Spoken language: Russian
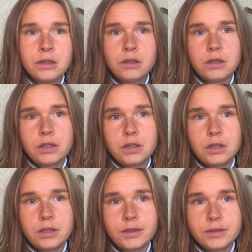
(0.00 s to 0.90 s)

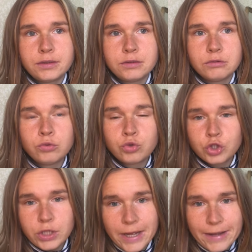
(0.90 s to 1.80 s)
а,
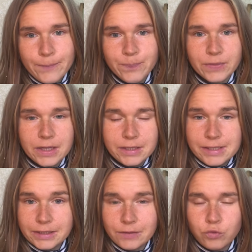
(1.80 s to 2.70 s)
нужна а,
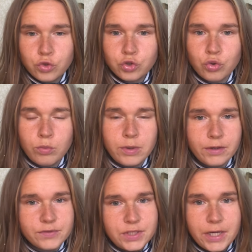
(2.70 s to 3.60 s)
для того, чтобы
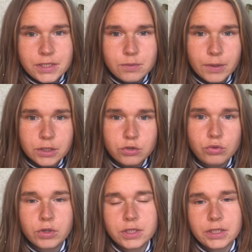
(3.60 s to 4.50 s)
встретить
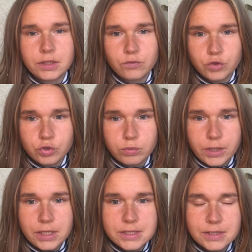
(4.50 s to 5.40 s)
партнера, для того, чтобы
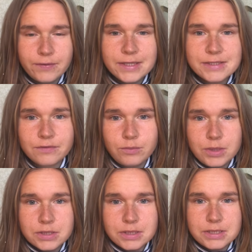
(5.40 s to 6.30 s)
реализоваться в
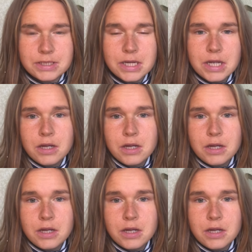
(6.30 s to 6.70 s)
бизнесе,